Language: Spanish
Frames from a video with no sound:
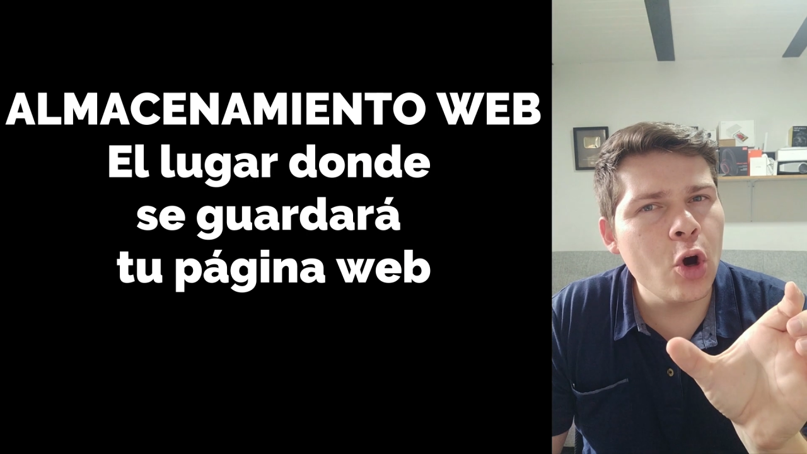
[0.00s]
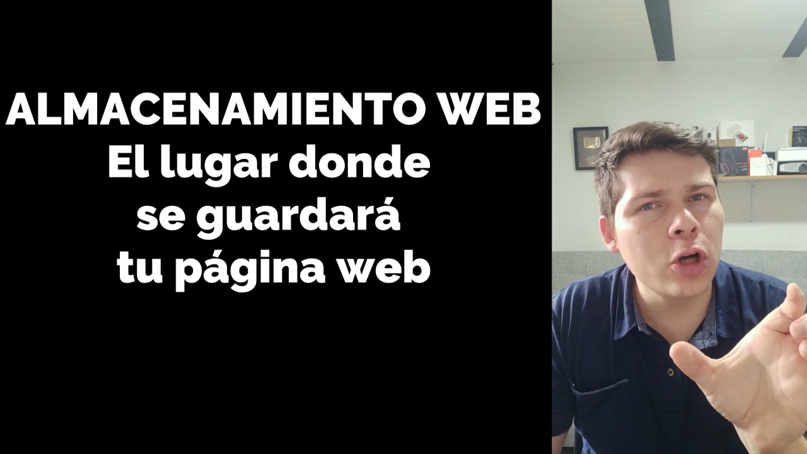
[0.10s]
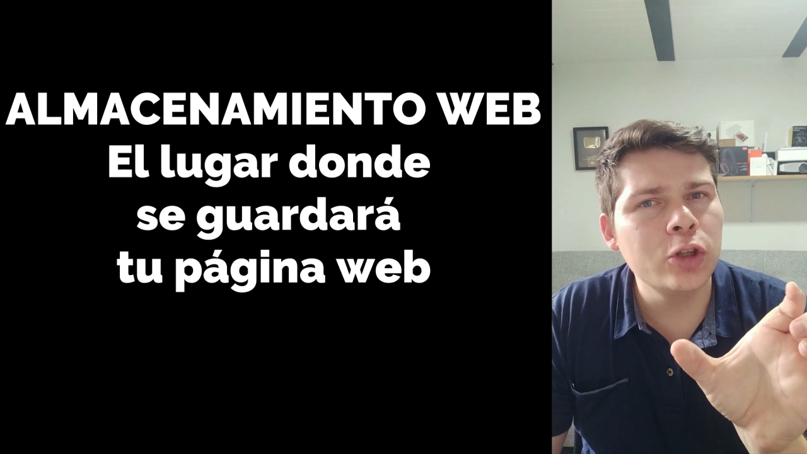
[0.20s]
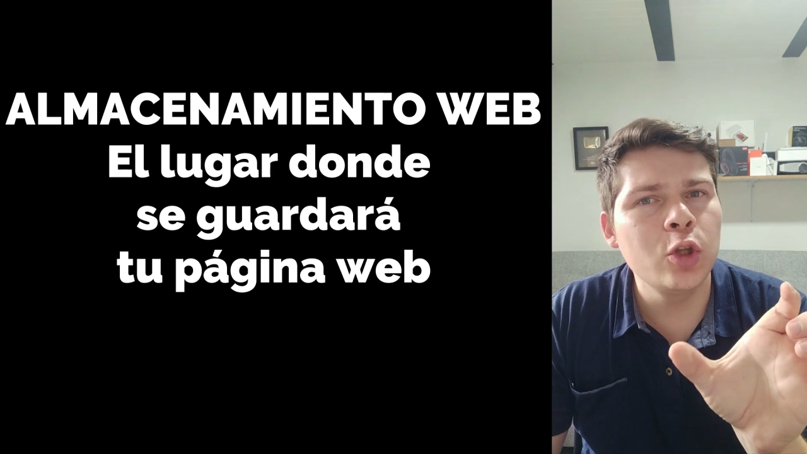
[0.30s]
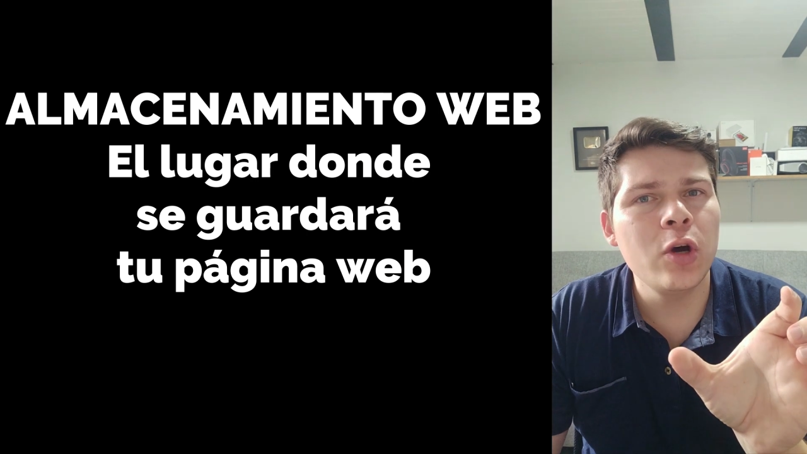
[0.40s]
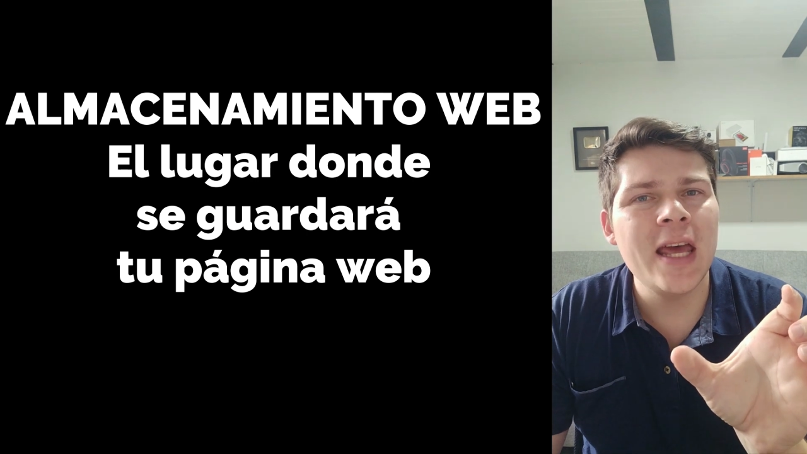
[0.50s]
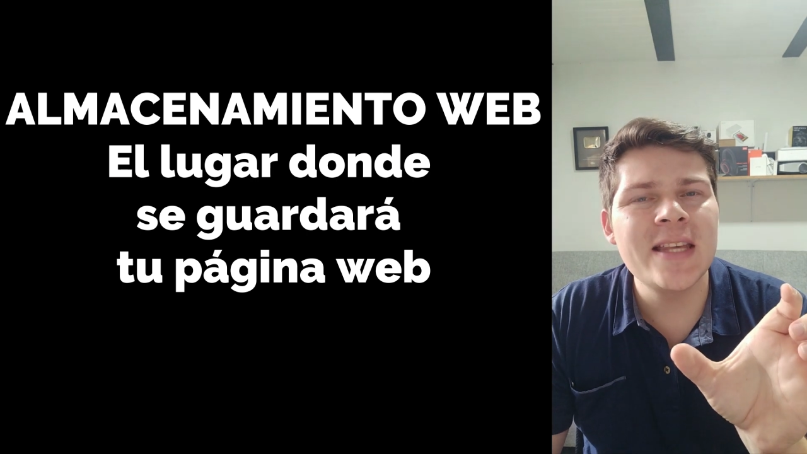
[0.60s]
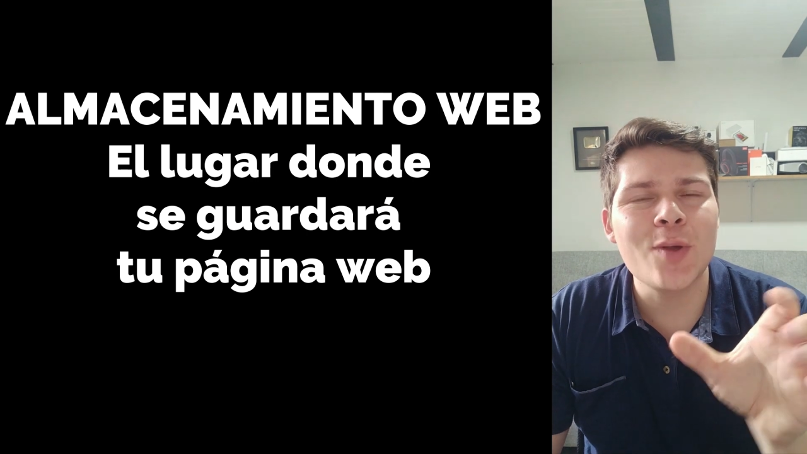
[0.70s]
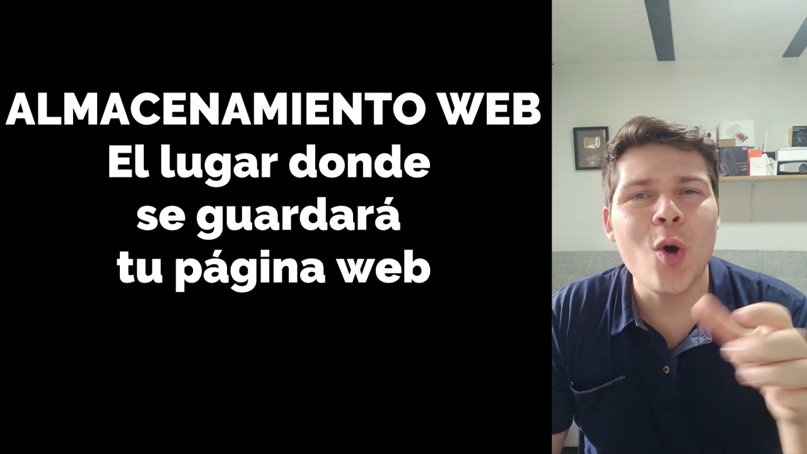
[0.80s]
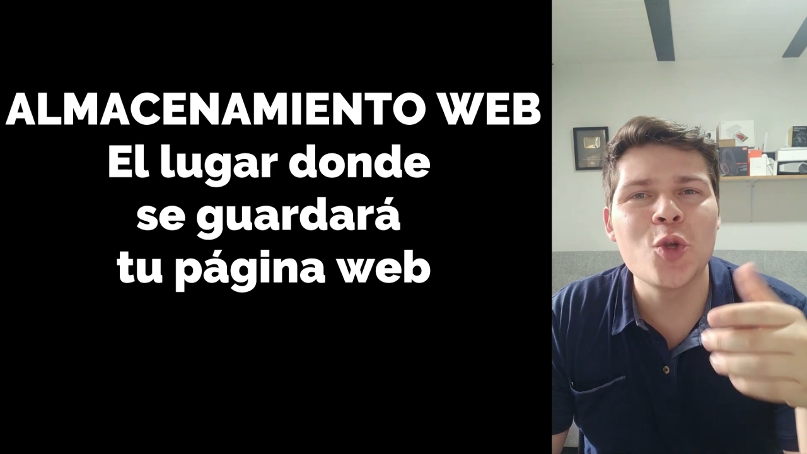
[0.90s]
corto,
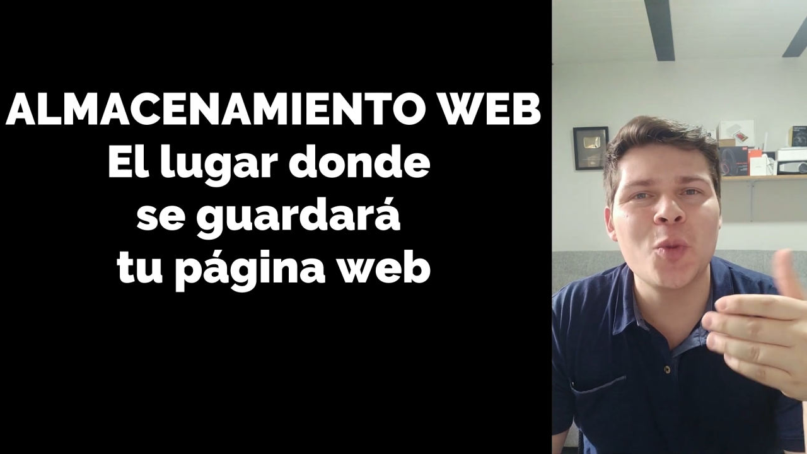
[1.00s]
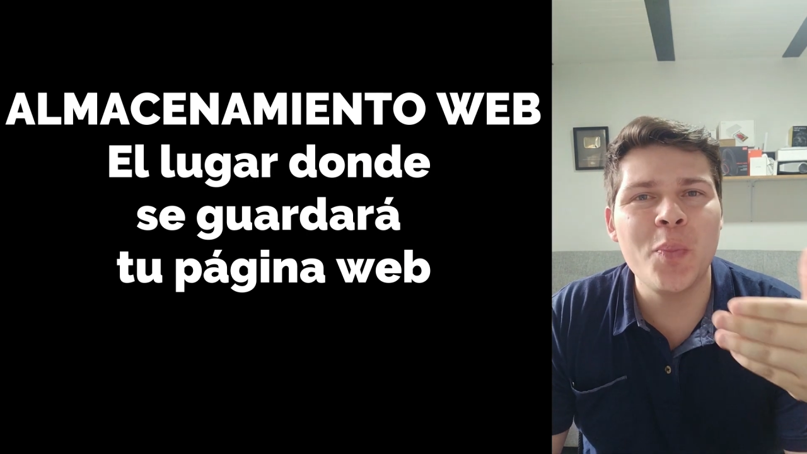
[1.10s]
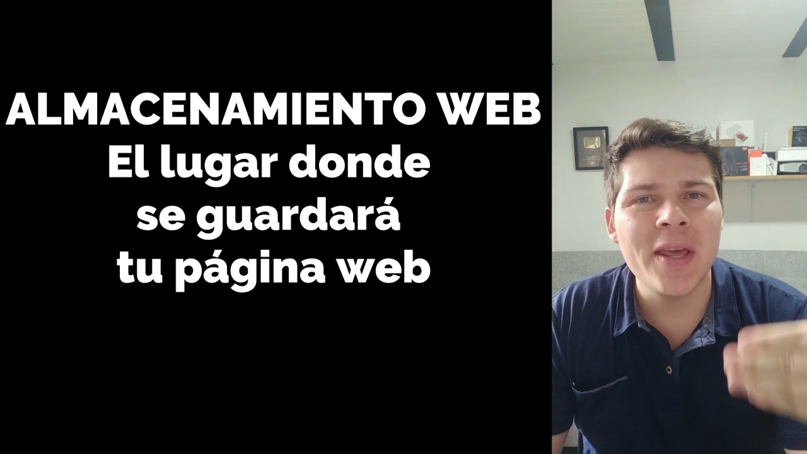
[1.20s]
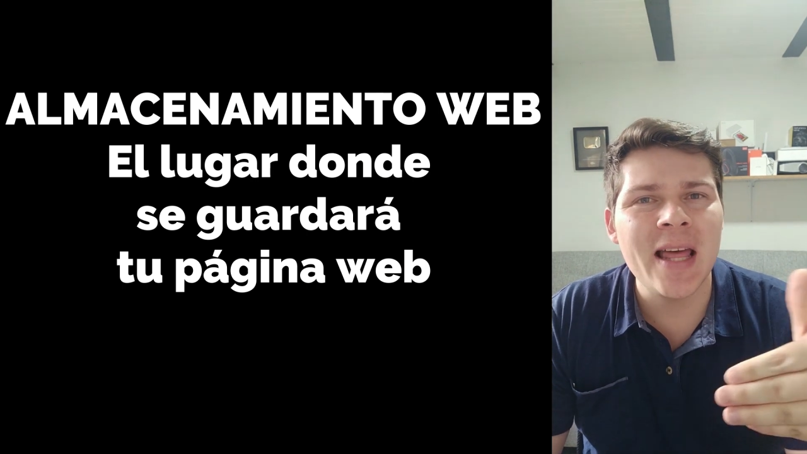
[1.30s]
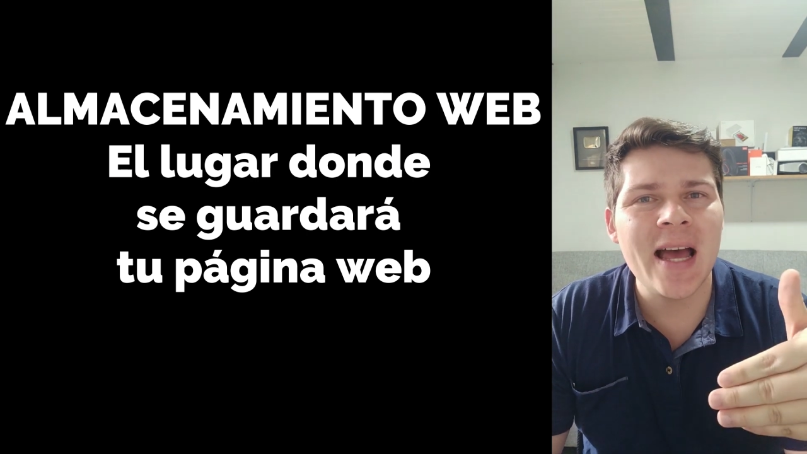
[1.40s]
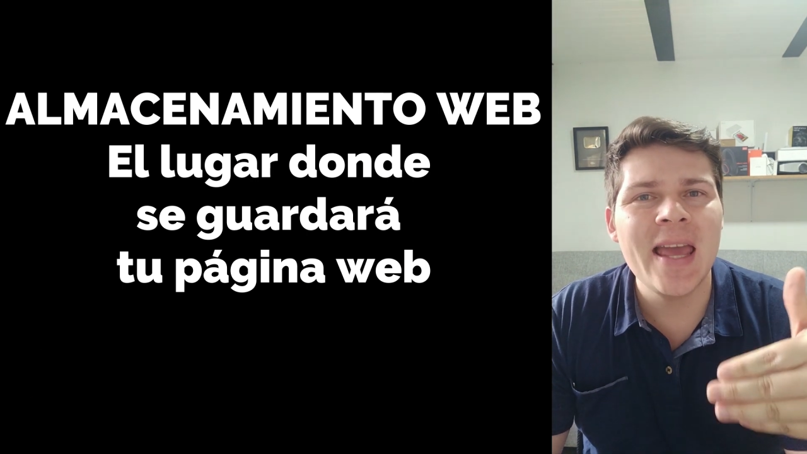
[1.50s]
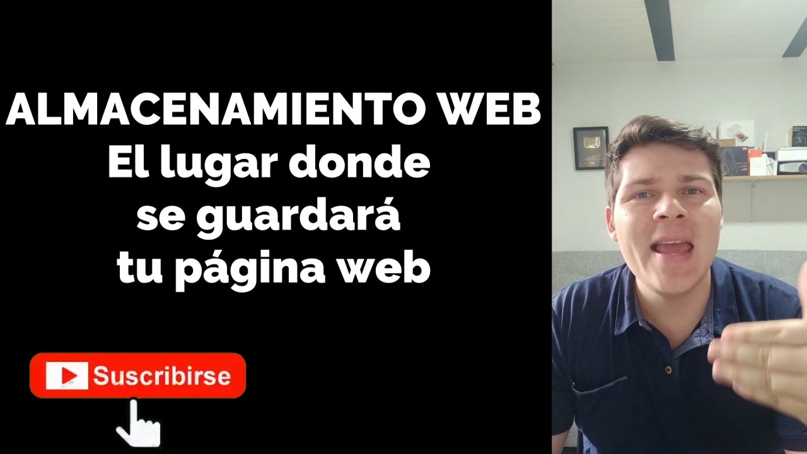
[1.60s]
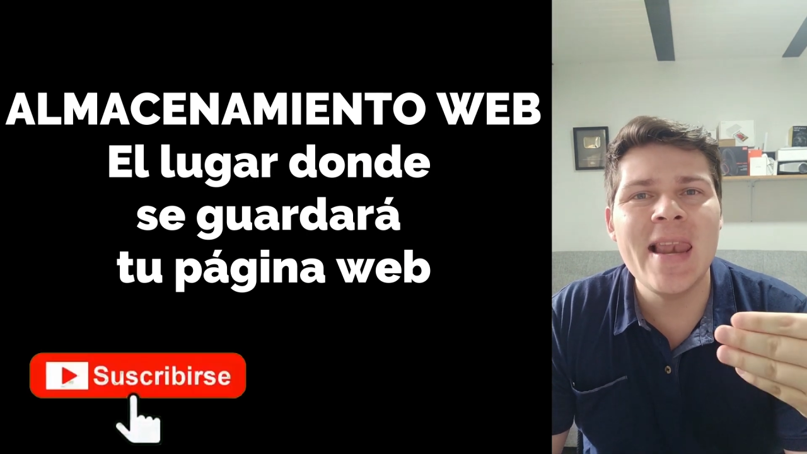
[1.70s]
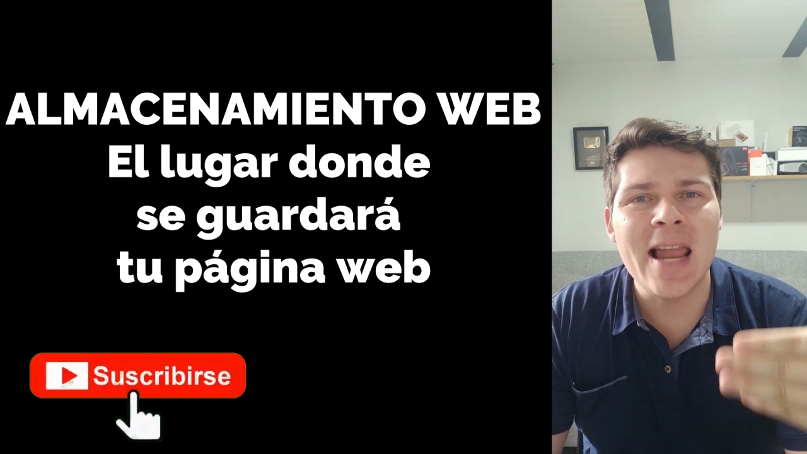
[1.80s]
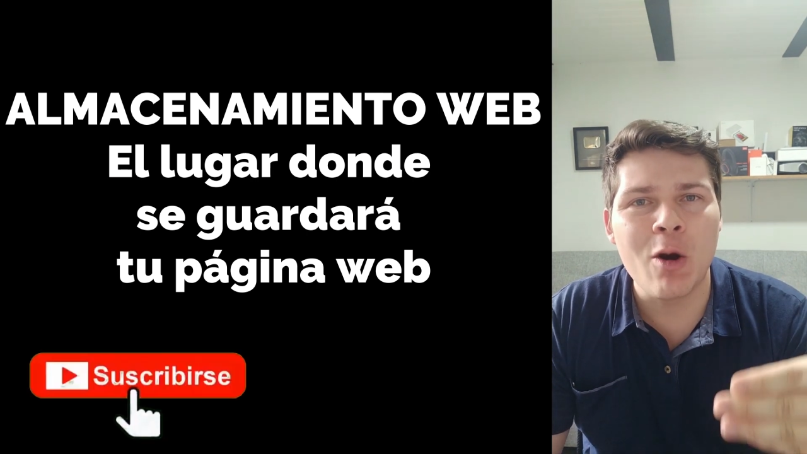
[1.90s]
es
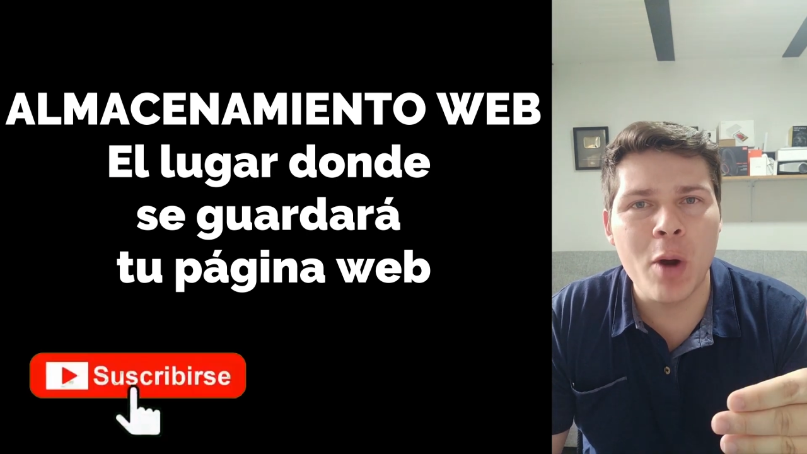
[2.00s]
hospedaje en la